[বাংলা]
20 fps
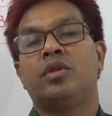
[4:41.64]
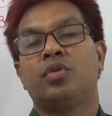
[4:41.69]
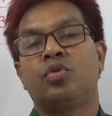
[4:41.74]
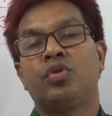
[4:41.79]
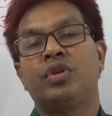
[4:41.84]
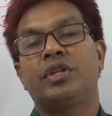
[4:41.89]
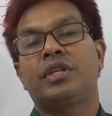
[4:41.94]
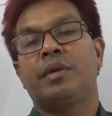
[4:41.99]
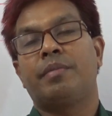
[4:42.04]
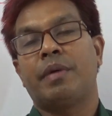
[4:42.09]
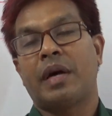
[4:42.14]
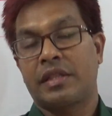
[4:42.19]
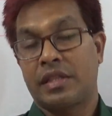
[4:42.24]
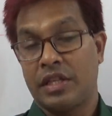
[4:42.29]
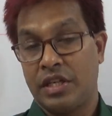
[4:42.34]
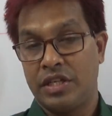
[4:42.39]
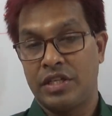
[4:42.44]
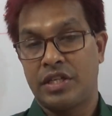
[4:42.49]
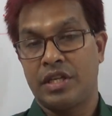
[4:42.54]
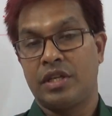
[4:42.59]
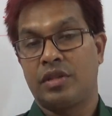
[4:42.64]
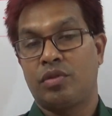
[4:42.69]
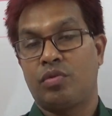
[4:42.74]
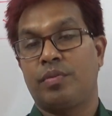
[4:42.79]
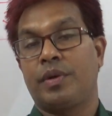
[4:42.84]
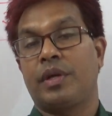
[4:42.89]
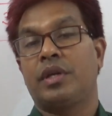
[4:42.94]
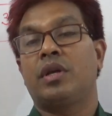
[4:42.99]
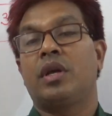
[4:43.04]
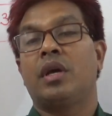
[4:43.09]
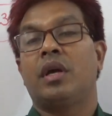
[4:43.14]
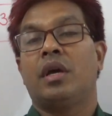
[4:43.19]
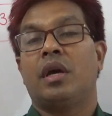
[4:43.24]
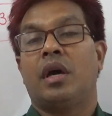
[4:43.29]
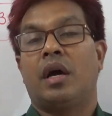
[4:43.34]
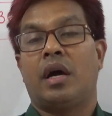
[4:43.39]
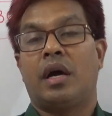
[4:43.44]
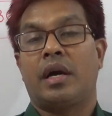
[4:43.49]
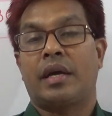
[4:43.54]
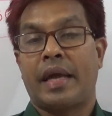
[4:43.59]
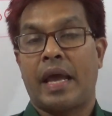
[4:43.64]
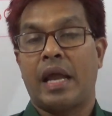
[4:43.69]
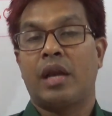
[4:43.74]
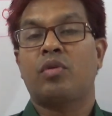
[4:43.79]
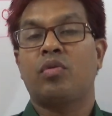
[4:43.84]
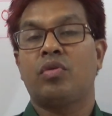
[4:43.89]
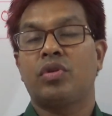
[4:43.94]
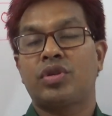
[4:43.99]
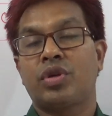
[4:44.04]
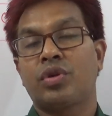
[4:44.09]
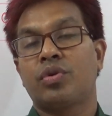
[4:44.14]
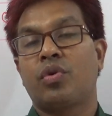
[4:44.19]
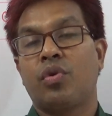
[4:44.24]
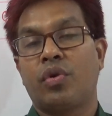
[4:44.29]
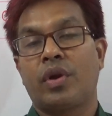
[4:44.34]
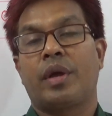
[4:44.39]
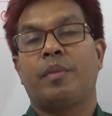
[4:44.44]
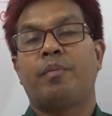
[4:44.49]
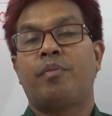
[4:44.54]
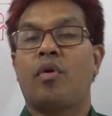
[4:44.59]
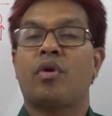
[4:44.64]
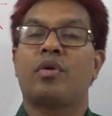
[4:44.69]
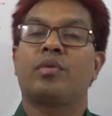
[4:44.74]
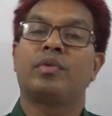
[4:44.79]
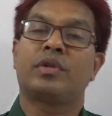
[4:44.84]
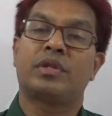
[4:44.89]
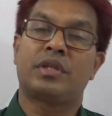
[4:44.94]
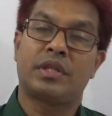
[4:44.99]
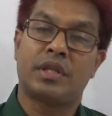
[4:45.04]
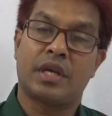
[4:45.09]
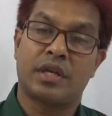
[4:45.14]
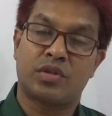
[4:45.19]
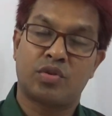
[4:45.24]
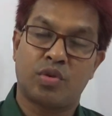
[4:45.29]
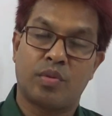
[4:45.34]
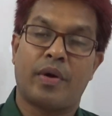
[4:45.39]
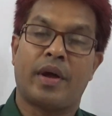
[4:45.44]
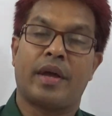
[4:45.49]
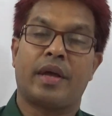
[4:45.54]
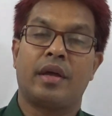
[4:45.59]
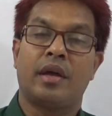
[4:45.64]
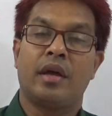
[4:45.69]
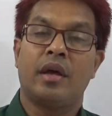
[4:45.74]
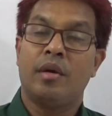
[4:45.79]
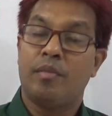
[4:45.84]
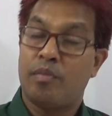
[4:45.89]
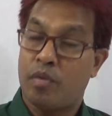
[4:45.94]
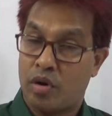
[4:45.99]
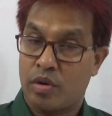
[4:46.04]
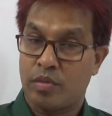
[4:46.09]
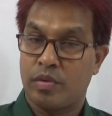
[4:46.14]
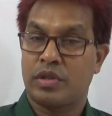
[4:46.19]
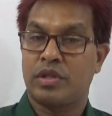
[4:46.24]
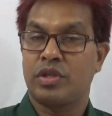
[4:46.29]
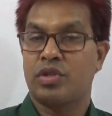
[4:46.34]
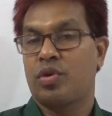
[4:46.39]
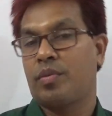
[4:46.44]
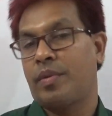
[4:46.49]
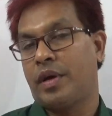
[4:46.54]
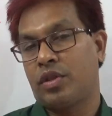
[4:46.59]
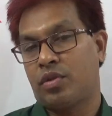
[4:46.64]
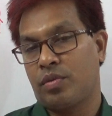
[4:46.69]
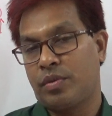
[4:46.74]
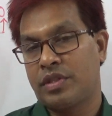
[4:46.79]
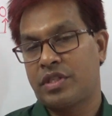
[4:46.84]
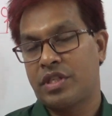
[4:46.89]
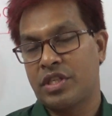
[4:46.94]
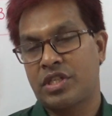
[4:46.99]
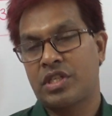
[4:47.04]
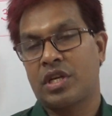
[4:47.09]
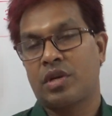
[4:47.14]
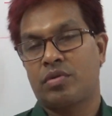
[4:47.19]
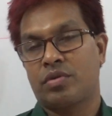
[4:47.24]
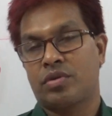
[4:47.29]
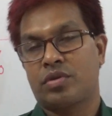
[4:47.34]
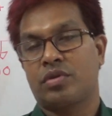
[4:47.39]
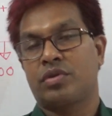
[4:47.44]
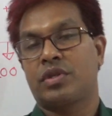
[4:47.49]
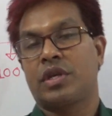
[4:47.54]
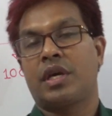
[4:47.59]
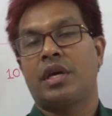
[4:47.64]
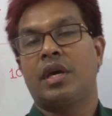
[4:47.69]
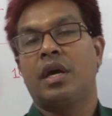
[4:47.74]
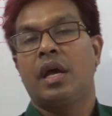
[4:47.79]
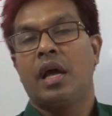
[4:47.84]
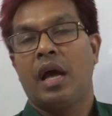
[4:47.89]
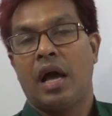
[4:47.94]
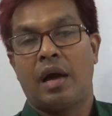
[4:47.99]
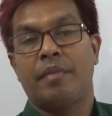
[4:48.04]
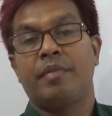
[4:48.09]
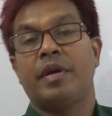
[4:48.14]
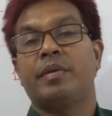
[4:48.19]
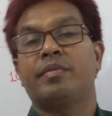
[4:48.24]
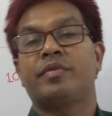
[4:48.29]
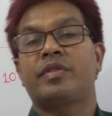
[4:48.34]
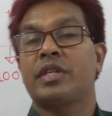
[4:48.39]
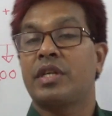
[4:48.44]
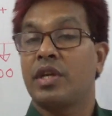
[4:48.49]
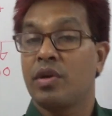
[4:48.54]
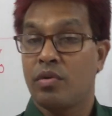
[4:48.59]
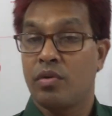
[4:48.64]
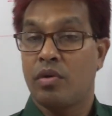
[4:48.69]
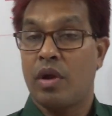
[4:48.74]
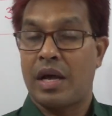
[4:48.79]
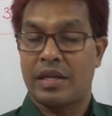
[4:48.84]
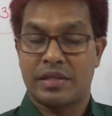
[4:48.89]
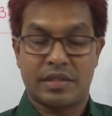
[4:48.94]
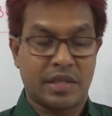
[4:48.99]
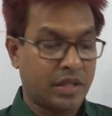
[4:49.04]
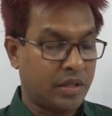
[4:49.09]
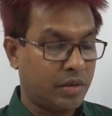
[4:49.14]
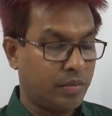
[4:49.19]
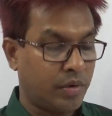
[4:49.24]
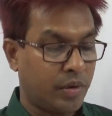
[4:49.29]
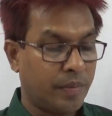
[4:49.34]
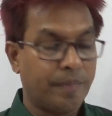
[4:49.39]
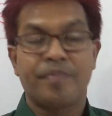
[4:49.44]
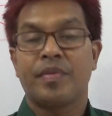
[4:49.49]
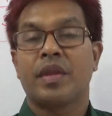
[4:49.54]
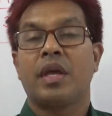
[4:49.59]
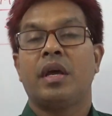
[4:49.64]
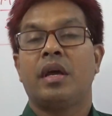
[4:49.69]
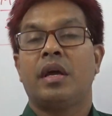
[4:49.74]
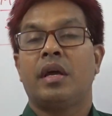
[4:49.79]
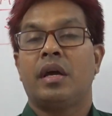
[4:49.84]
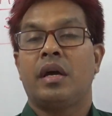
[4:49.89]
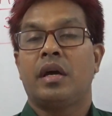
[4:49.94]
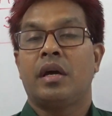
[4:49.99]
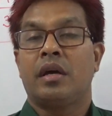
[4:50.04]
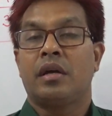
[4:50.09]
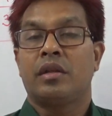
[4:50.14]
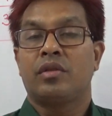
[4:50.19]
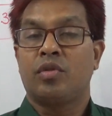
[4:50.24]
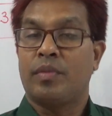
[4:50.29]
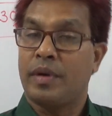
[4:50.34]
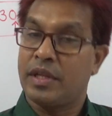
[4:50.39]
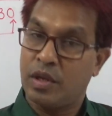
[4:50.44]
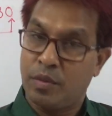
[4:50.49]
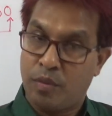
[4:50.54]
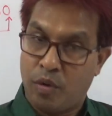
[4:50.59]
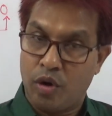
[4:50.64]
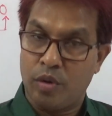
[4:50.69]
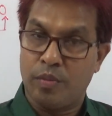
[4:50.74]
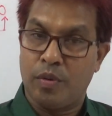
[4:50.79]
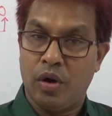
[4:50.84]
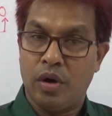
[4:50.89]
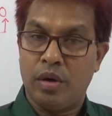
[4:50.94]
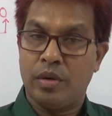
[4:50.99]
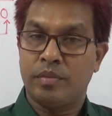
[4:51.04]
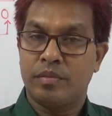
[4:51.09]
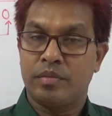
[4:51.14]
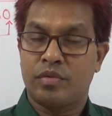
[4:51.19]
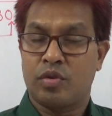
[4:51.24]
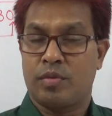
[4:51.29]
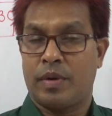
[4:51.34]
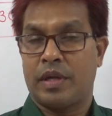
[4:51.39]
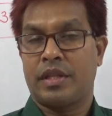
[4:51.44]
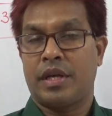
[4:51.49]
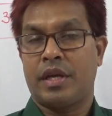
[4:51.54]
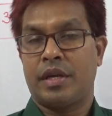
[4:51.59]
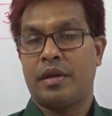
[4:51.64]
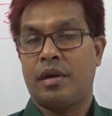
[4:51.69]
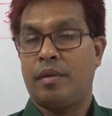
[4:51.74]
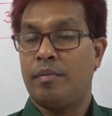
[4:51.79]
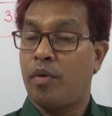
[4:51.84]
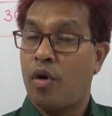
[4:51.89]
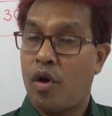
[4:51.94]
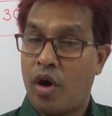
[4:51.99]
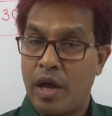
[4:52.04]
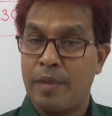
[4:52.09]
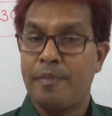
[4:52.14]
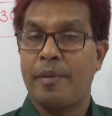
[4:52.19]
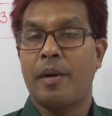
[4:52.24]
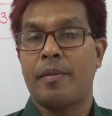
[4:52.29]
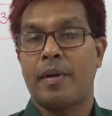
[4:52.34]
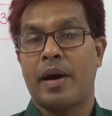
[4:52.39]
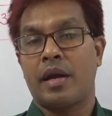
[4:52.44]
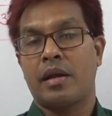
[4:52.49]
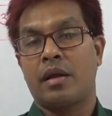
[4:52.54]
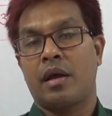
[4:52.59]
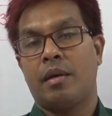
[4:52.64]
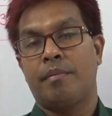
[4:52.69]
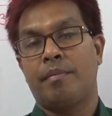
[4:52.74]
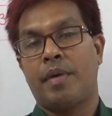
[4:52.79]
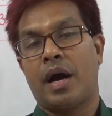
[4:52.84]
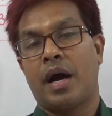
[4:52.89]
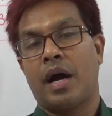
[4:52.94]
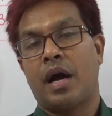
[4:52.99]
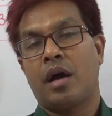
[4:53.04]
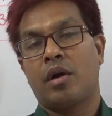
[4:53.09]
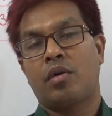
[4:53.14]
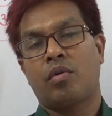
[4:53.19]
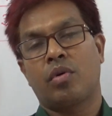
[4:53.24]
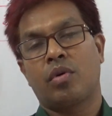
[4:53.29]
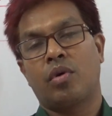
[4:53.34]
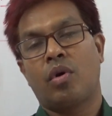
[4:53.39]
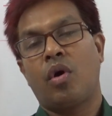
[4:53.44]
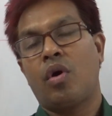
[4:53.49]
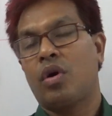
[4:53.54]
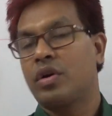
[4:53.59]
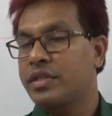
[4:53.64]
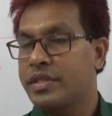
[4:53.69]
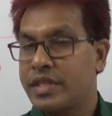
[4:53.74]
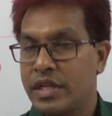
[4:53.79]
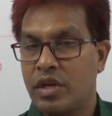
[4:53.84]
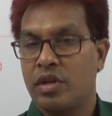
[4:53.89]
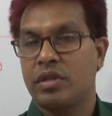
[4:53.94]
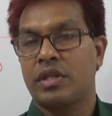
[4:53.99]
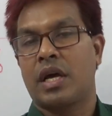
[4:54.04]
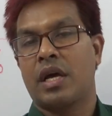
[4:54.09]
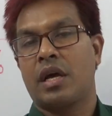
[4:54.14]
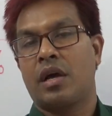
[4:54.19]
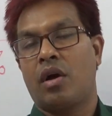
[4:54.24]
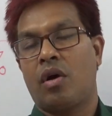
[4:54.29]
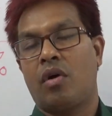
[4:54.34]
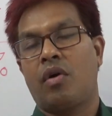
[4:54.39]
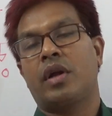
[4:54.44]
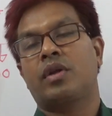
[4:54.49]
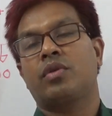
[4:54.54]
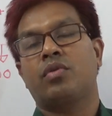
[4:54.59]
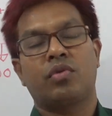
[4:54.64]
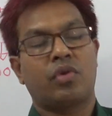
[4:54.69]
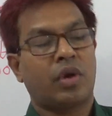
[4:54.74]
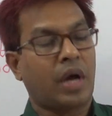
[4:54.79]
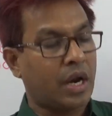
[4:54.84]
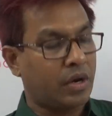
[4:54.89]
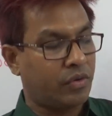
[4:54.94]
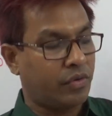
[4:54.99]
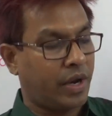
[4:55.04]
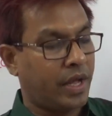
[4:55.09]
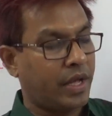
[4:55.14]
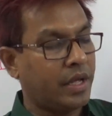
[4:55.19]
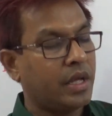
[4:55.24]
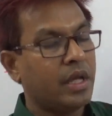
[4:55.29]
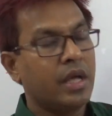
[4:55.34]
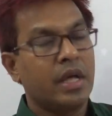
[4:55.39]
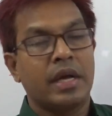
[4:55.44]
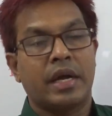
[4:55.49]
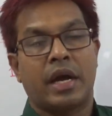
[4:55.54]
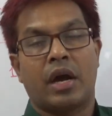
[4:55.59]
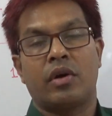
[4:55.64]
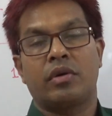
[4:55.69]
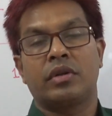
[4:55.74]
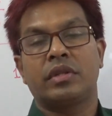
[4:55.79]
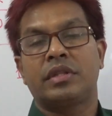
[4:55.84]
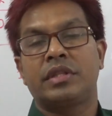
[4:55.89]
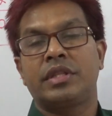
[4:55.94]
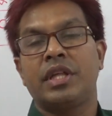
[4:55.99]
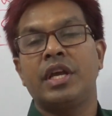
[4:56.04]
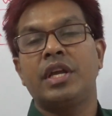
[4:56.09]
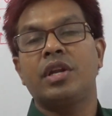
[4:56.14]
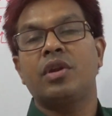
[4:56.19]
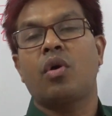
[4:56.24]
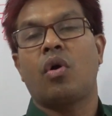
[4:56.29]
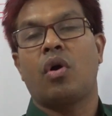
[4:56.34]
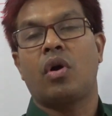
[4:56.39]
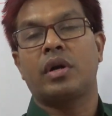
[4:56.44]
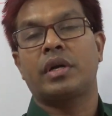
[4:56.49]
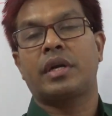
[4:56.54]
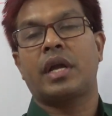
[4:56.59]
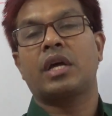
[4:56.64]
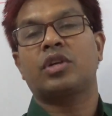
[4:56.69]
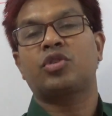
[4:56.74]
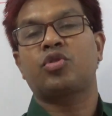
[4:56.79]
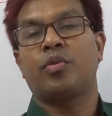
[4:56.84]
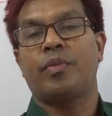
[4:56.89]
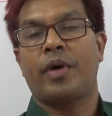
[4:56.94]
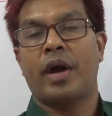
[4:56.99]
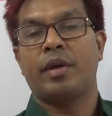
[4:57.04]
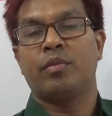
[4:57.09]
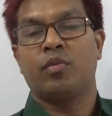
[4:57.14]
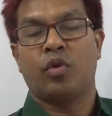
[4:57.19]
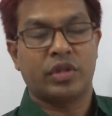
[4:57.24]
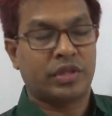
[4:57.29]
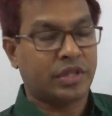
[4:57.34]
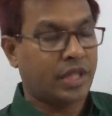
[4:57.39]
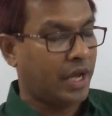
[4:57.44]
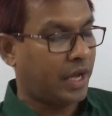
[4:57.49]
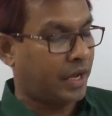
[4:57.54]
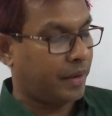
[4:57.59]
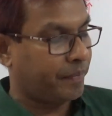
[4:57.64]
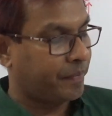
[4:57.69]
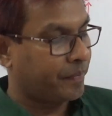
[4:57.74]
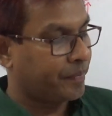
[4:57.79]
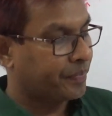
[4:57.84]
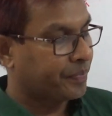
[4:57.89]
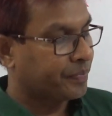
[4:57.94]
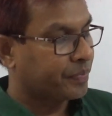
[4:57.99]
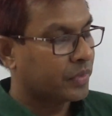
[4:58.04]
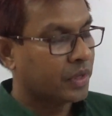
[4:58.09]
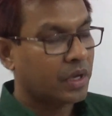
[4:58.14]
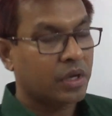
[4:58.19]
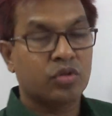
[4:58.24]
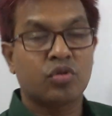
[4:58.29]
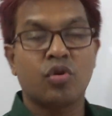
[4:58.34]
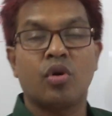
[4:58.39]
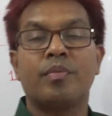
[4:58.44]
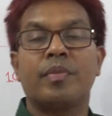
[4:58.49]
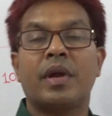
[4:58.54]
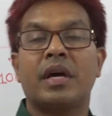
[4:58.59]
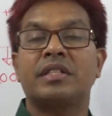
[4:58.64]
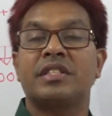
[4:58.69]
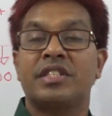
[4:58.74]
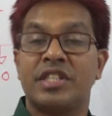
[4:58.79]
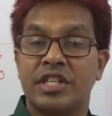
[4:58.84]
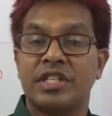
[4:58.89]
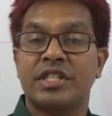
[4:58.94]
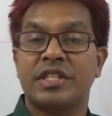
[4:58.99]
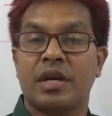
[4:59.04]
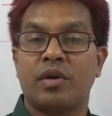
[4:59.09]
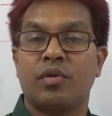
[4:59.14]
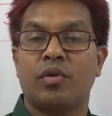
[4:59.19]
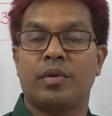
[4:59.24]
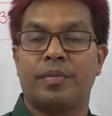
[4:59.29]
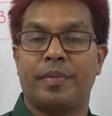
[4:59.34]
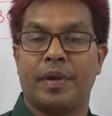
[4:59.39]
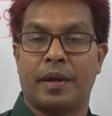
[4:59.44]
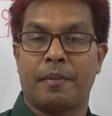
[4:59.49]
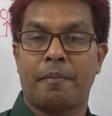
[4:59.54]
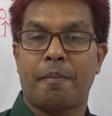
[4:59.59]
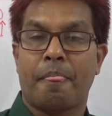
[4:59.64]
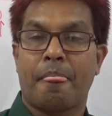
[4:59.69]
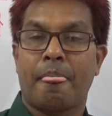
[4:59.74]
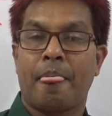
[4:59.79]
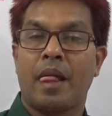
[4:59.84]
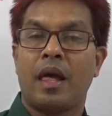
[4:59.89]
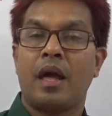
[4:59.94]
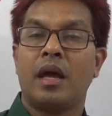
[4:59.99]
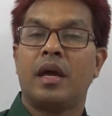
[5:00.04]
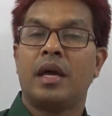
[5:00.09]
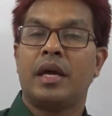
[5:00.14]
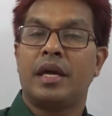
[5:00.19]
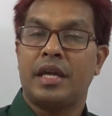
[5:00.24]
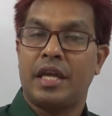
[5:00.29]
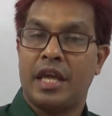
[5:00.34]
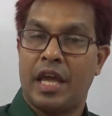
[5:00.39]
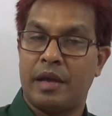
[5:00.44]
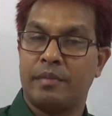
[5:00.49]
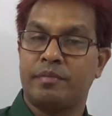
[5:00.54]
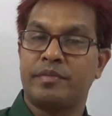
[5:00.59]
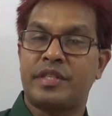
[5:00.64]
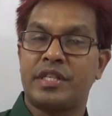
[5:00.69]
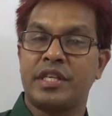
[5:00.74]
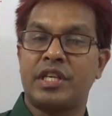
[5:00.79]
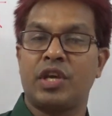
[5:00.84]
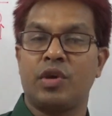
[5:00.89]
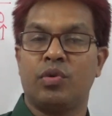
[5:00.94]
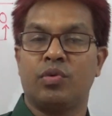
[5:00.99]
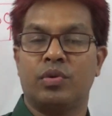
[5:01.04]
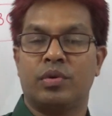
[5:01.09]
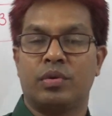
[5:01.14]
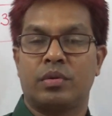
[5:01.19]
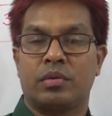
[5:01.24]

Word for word: দুইটি বা তিনটি তুমি ক্যালকুলেশন করে পরবর্তীতে সময়ে পরবর্তী সময়ে তুমি চেষ্টা করছো যে আমি এমসিকিউগুলো আনসার দিব তোমাদের বলবো তোমাদের ভয় পাবার বা কোনো অস্থিরতা হওয়ার কোনো কারণ নেই কারণ তিন ঘন্টা সময়ের মধ্যে তোমরা চেষ্টা করবে এমসিকিউ